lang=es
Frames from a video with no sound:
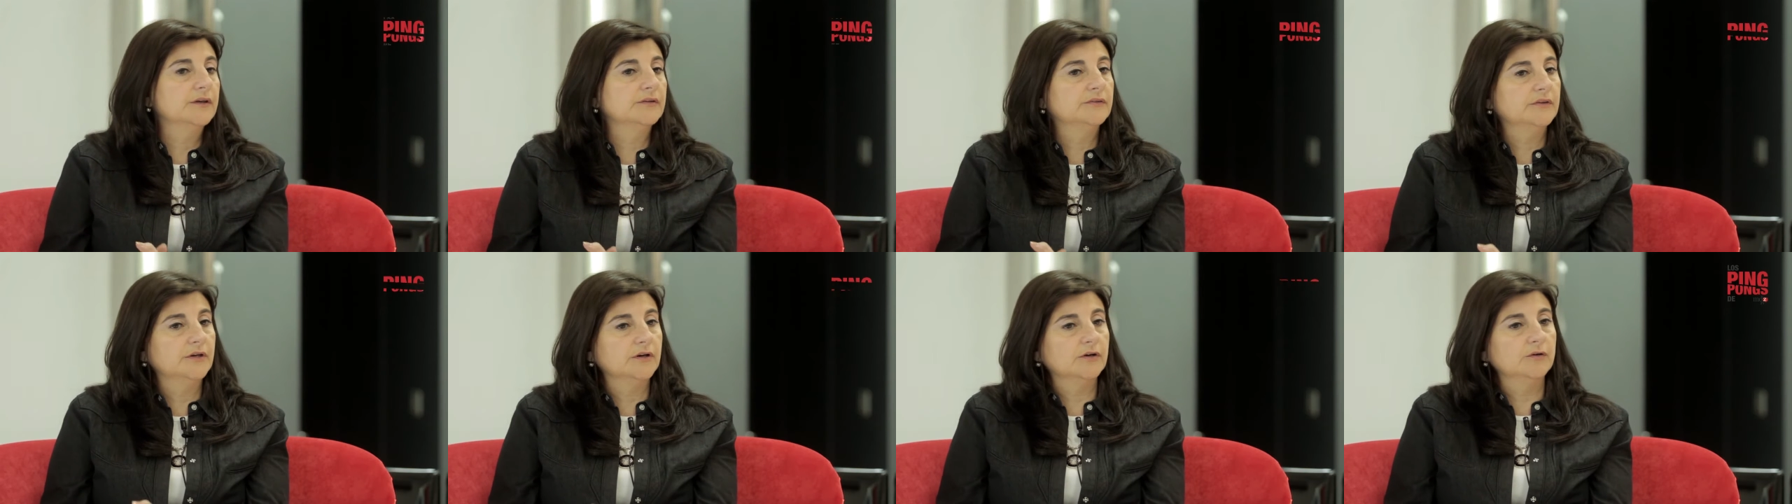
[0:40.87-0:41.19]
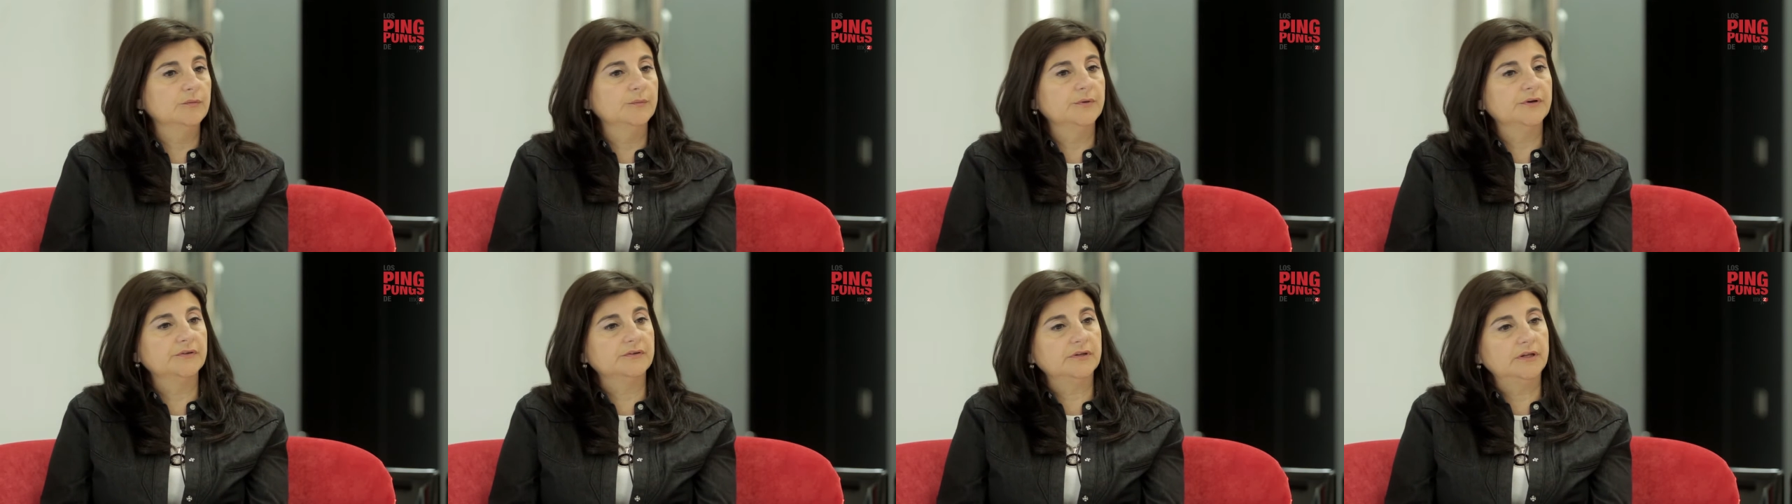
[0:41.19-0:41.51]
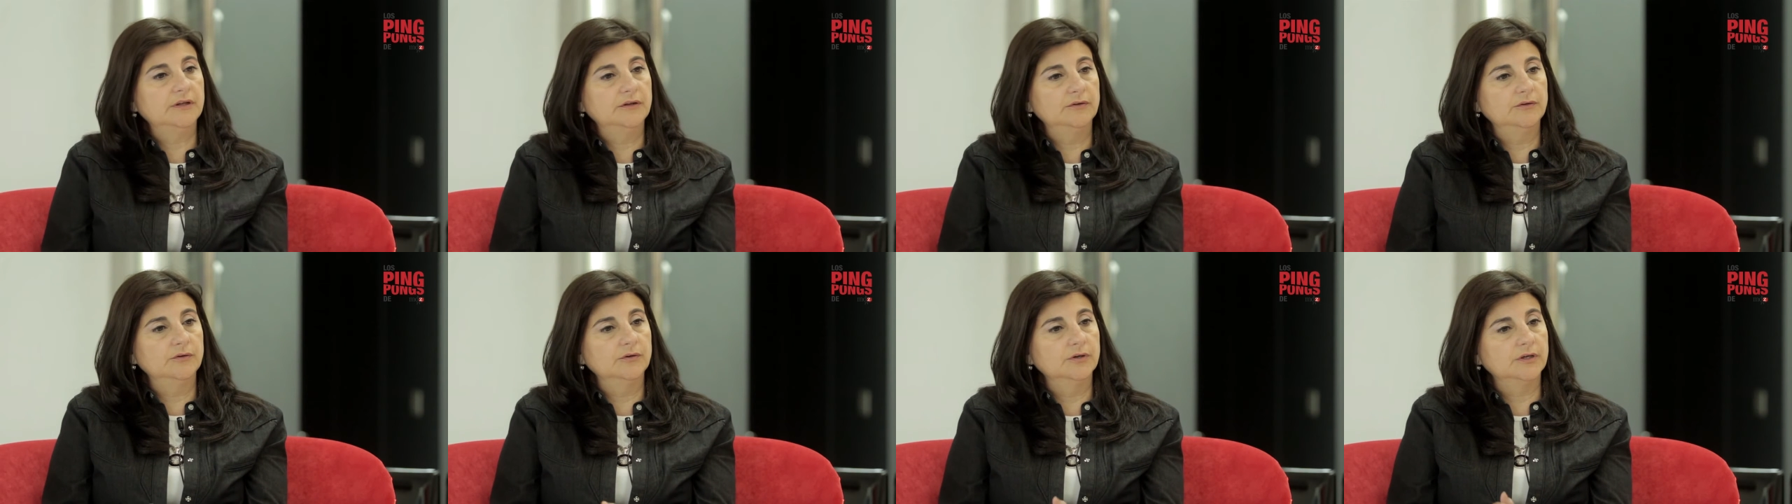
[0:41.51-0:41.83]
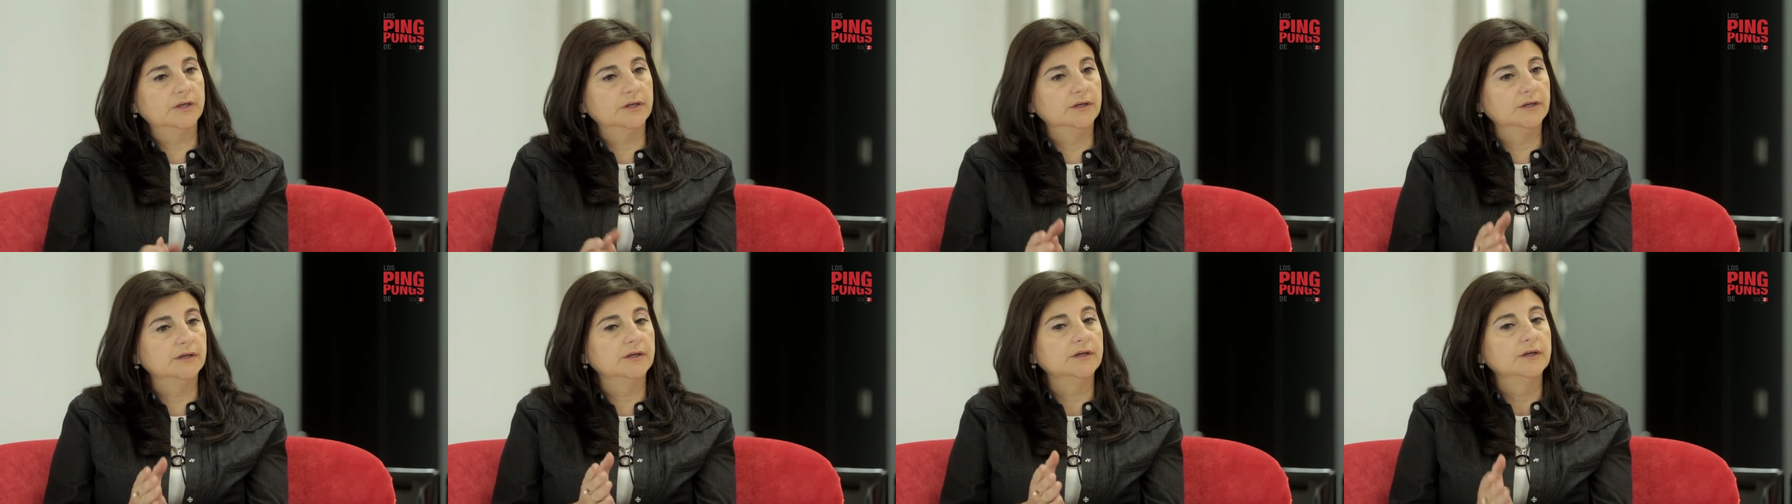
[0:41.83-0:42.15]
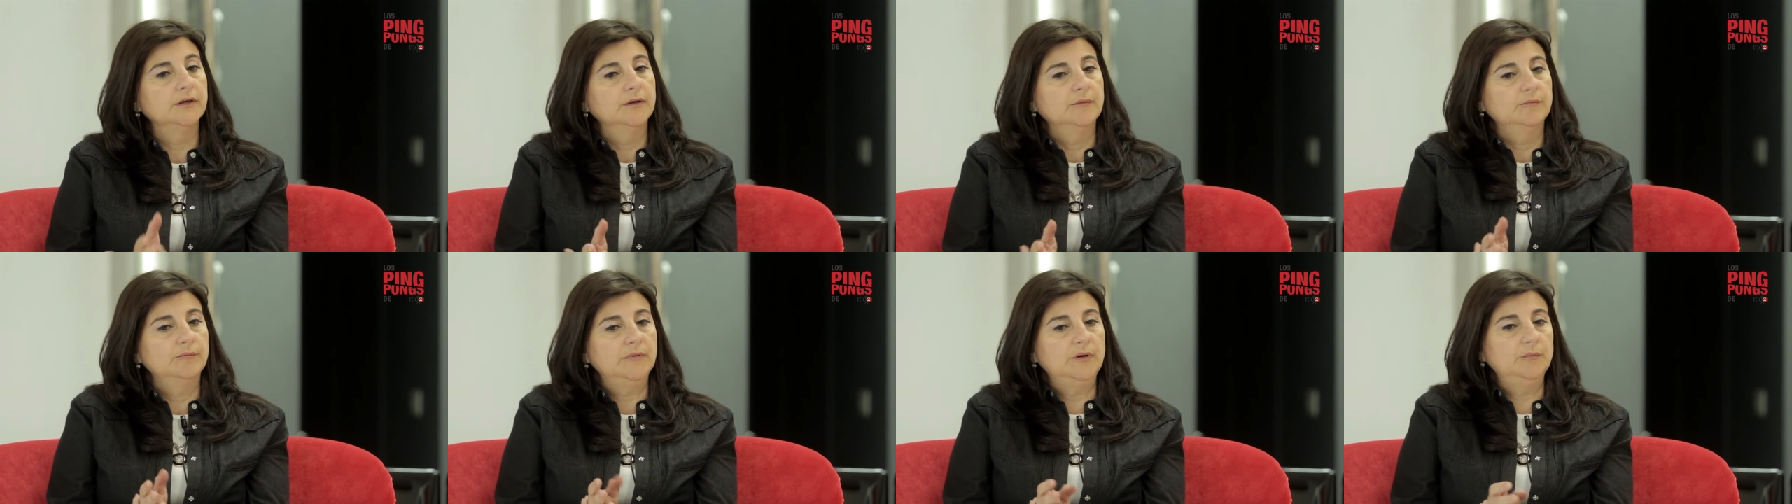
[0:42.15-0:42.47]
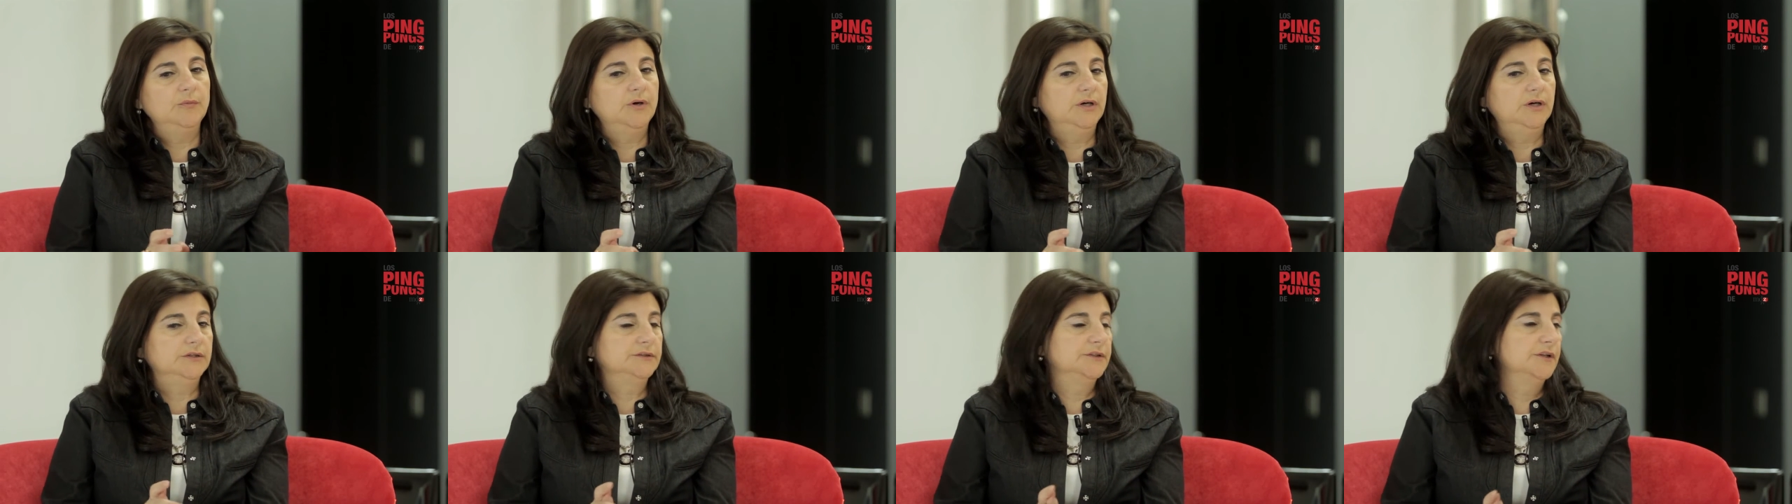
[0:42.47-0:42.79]
se ha conversado es que
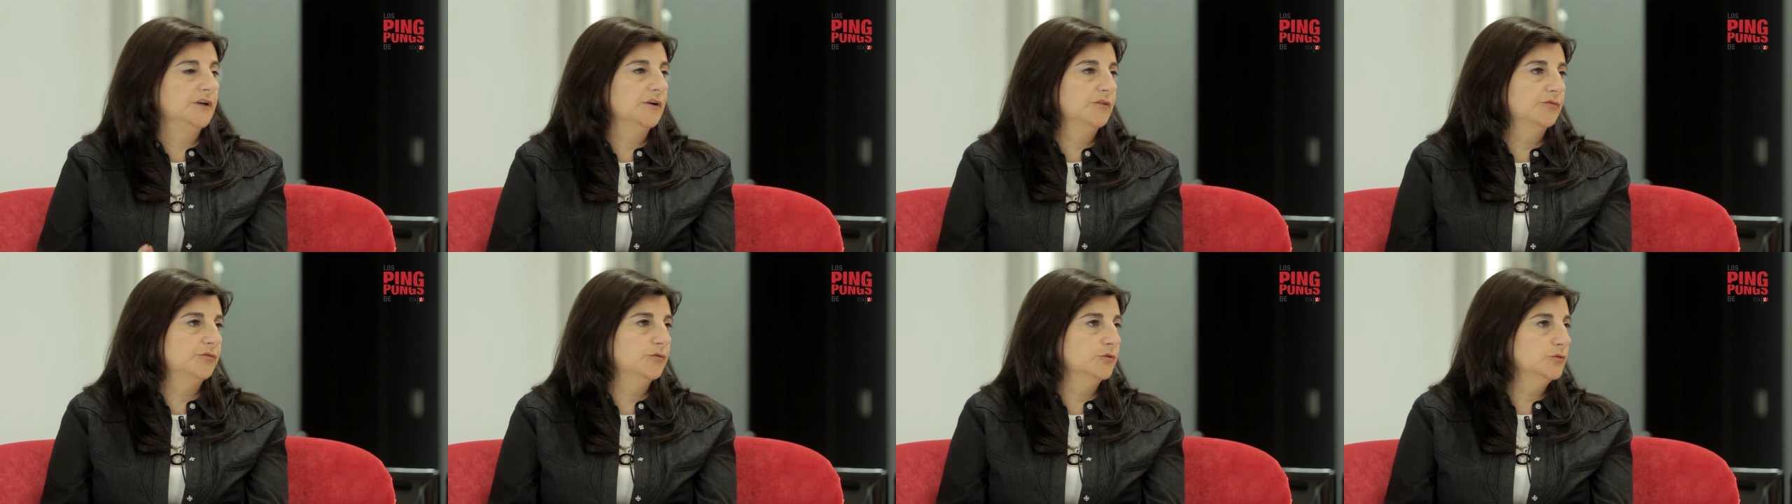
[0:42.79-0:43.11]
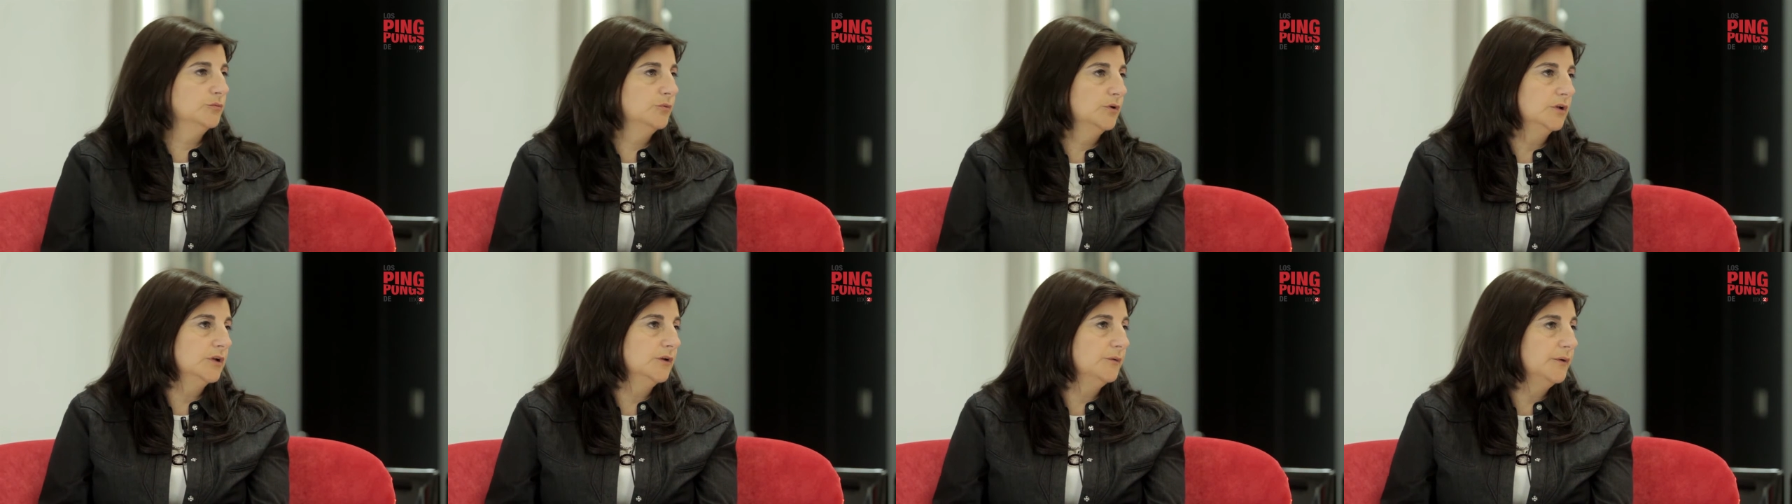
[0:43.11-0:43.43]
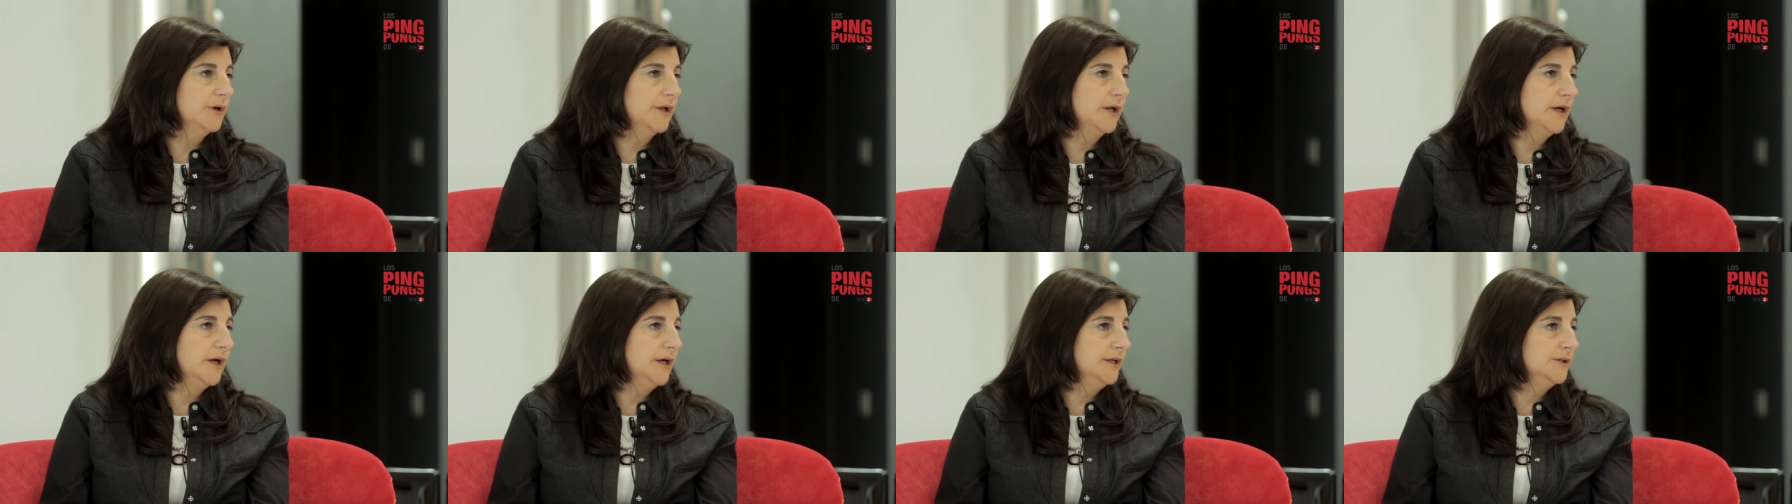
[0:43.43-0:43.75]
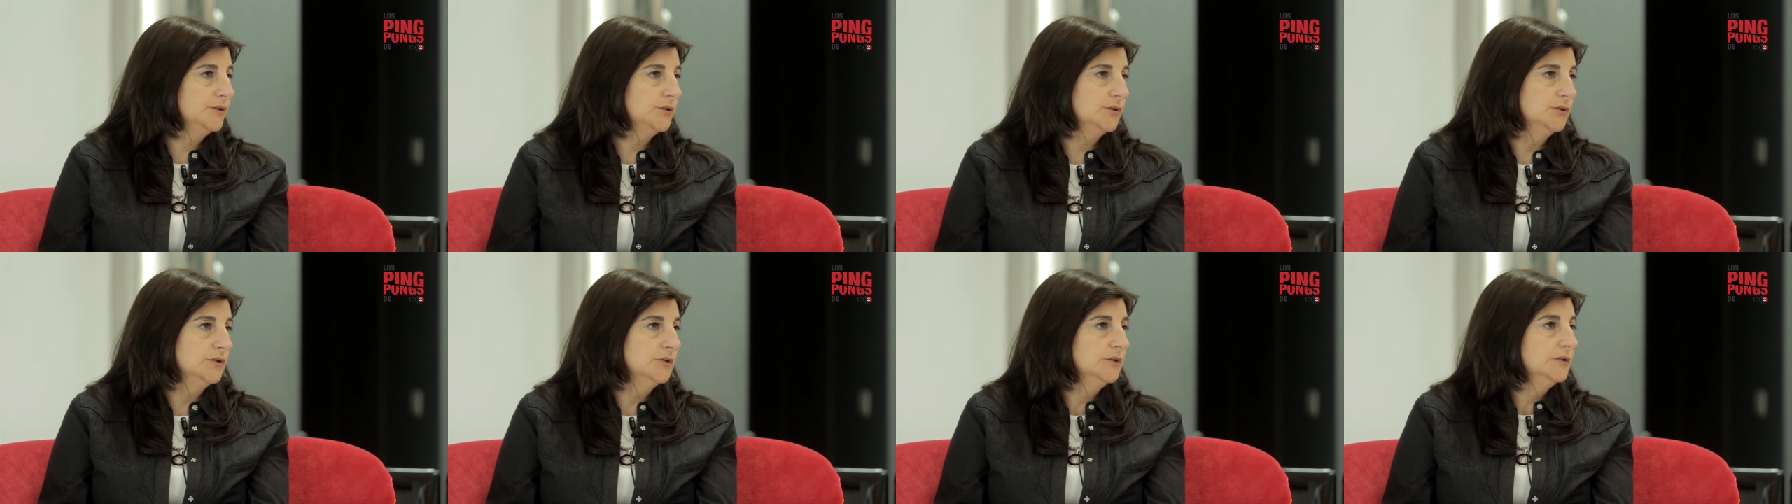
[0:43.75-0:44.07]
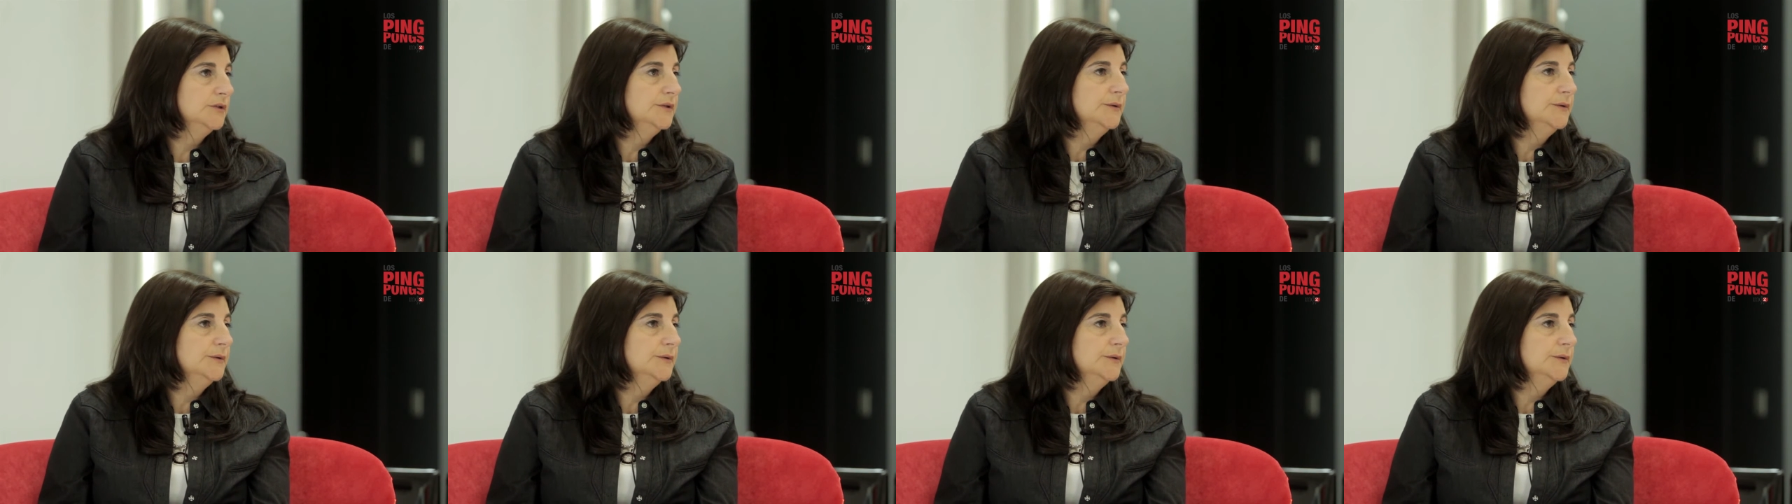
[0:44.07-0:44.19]
vamos a tener fútbol de verano